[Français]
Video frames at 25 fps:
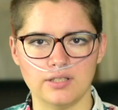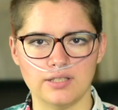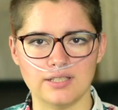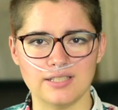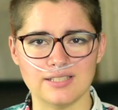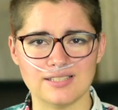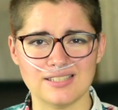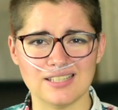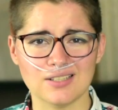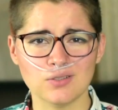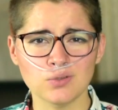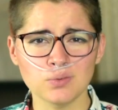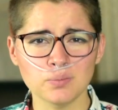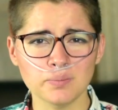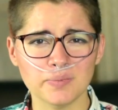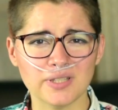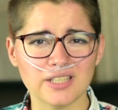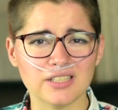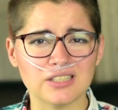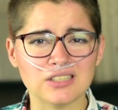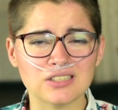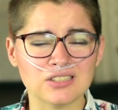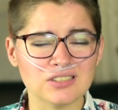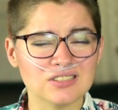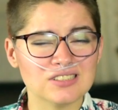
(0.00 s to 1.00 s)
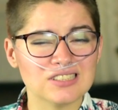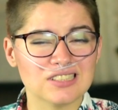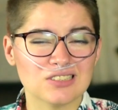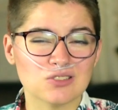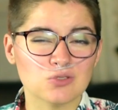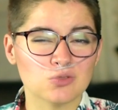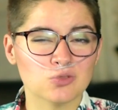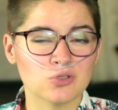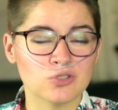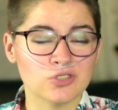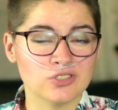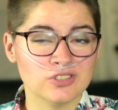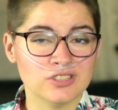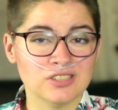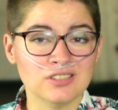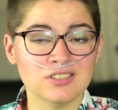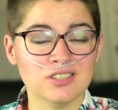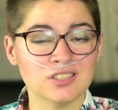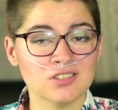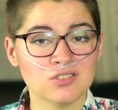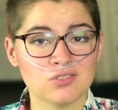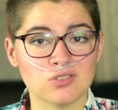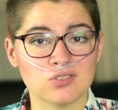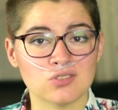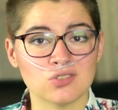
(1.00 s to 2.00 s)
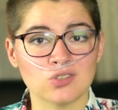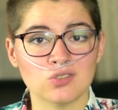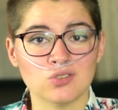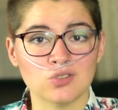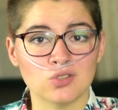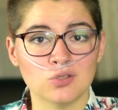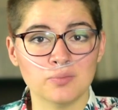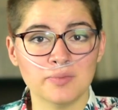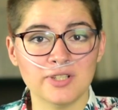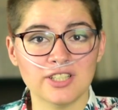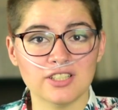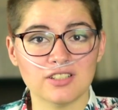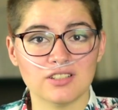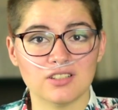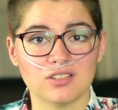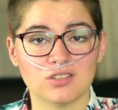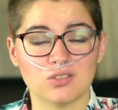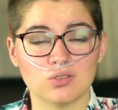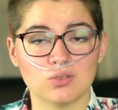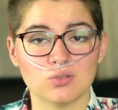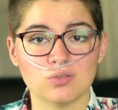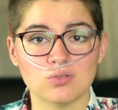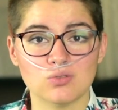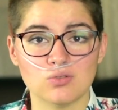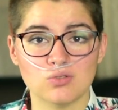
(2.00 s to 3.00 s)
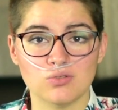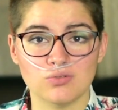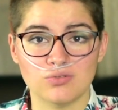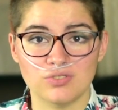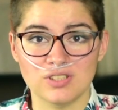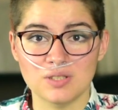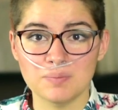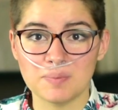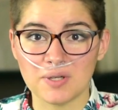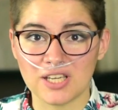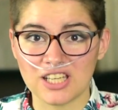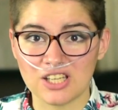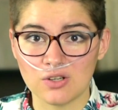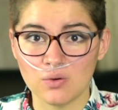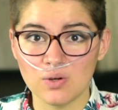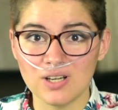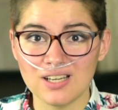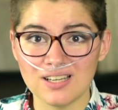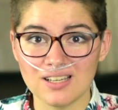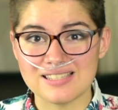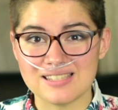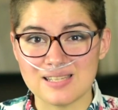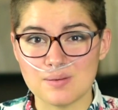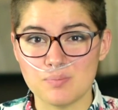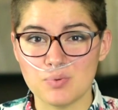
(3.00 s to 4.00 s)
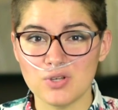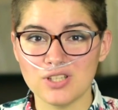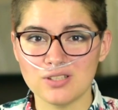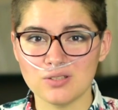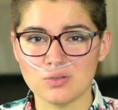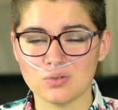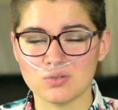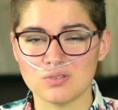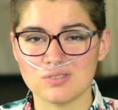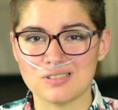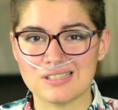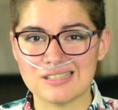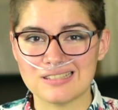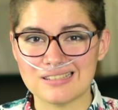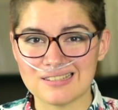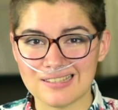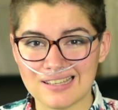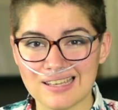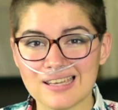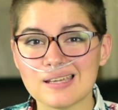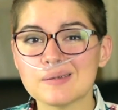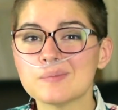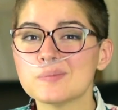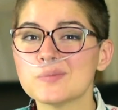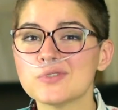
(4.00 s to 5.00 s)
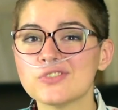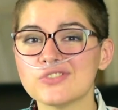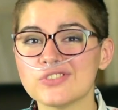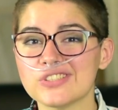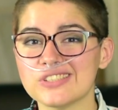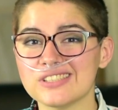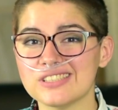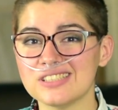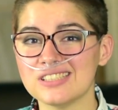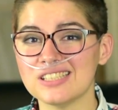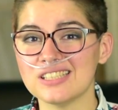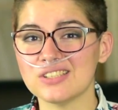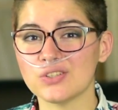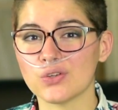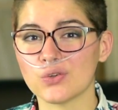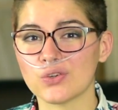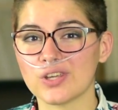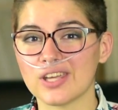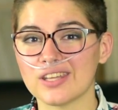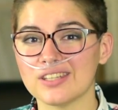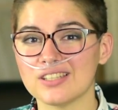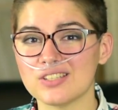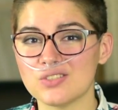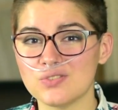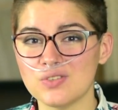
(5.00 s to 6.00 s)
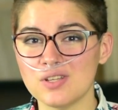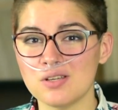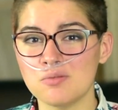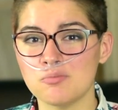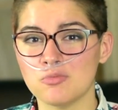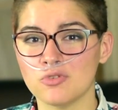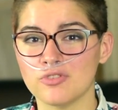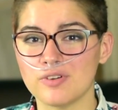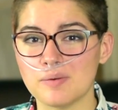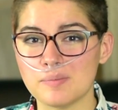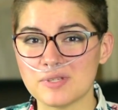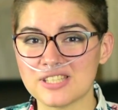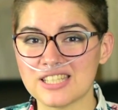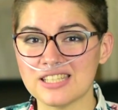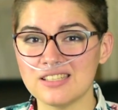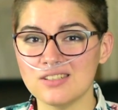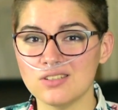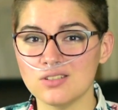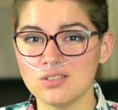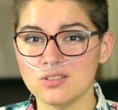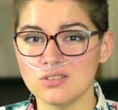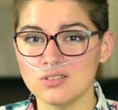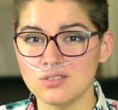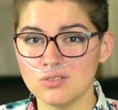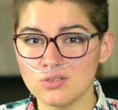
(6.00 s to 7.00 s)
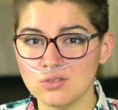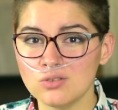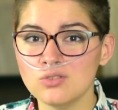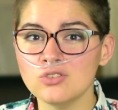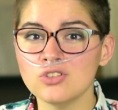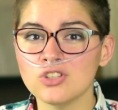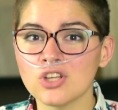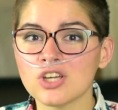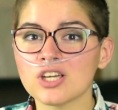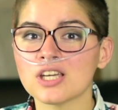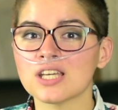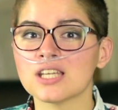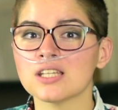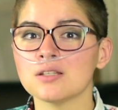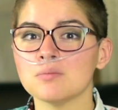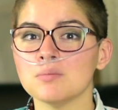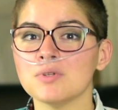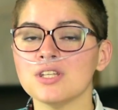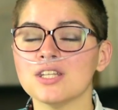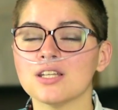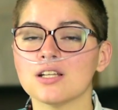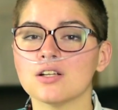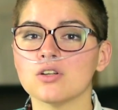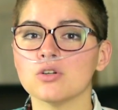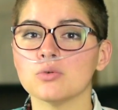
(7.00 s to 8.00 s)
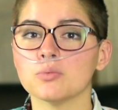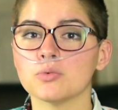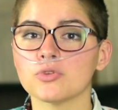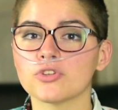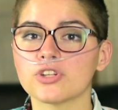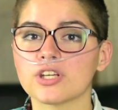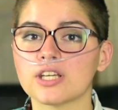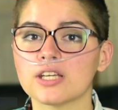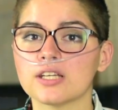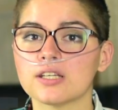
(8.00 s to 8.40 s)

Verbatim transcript: Et c'est con, mais quand c'est ton quotidien ce genre de remarque et que tu finis par y croire, ça peut être une très mauvaise idée de regarder ce film, on va passer une heure et demie à te le montrer.